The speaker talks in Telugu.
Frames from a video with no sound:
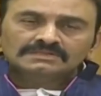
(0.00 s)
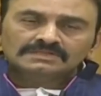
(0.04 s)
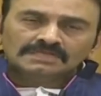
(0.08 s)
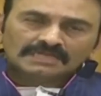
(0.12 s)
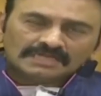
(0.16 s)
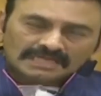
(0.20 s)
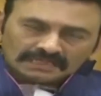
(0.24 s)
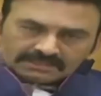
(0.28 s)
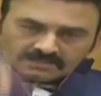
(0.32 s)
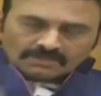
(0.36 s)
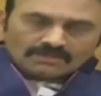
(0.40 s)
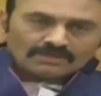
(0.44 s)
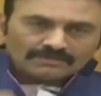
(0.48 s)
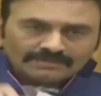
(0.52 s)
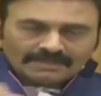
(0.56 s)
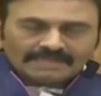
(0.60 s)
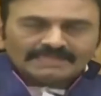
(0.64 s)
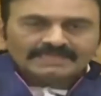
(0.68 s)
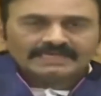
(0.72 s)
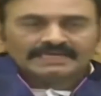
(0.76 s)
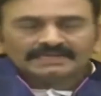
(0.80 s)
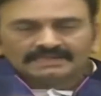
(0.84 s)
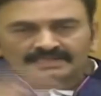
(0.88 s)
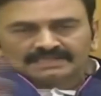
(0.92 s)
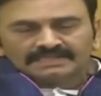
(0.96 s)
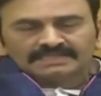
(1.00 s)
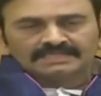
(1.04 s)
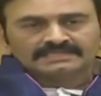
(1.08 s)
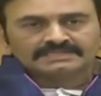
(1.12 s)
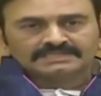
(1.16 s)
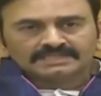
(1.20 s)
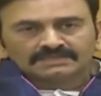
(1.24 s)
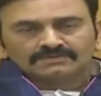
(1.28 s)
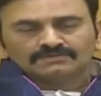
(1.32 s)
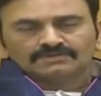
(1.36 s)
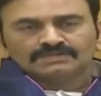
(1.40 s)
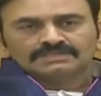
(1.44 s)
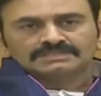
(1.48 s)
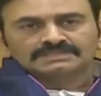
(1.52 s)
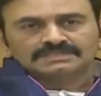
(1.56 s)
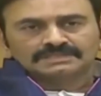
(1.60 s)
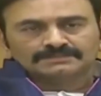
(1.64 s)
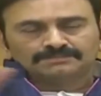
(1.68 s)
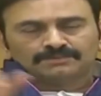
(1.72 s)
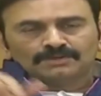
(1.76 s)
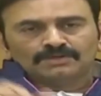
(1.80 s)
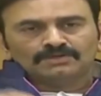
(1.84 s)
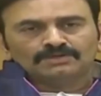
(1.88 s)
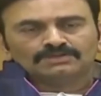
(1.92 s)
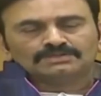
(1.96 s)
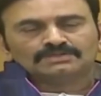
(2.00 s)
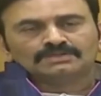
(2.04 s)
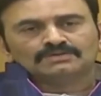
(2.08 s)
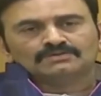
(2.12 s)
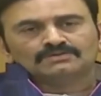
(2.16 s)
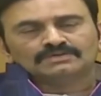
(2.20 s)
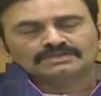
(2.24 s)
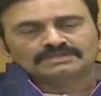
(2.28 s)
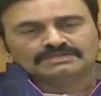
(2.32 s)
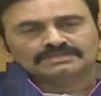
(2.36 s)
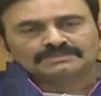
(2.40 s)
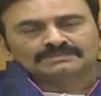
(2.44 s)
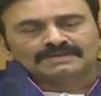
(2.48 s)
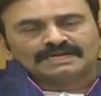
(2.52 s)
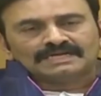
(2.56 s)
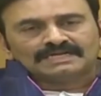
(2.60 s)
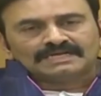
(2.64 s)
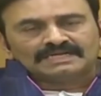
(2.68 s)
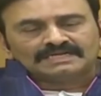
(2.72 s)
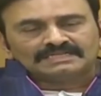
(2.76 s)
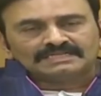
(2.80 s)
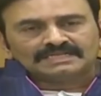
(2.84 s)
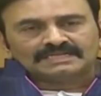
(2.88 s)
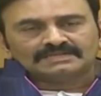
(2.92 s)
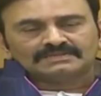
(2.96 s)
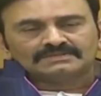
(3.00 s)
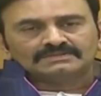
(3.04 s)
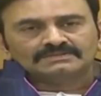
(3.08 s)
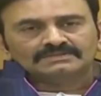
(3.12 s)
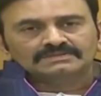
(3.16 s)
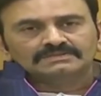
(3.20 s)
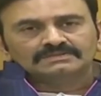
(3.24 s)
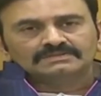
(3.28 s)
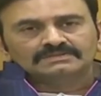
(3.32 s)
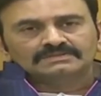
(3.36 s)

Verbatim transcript: వీళ్ళిద్దరూ మళ్ళీ ఇండస్ట్రీ గురించి పొల్యూషన్ గురించి మాట్లాడతారు